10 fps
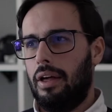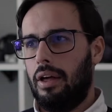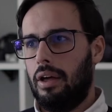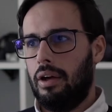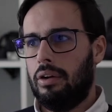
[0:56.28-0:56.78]

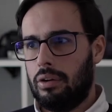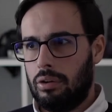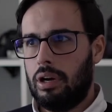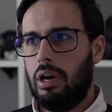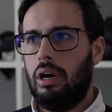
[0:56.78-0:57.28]
Uh,
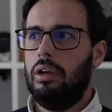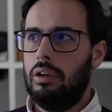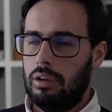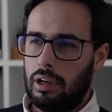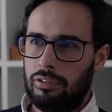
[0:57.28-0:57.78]
ok,
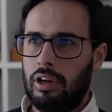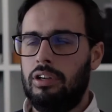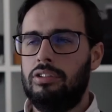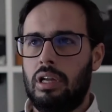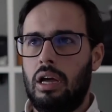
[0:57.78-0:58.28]

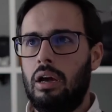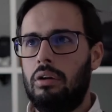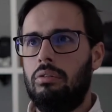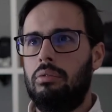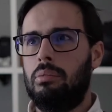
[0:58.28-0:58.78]

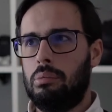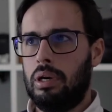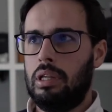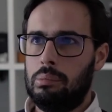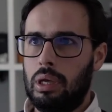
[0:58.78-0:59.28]
Afeganistão,
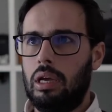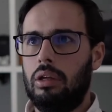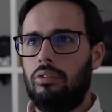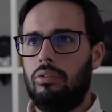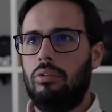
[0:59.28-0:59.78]

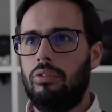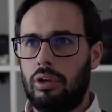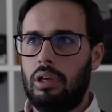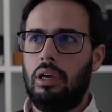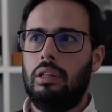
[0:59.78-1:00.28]
bombardeamentos, não
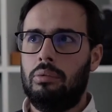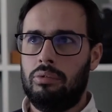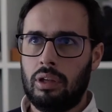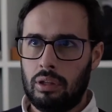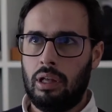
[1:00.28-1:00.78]
sei o quê,
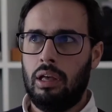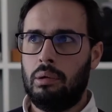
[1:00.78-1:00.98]
andamos a, a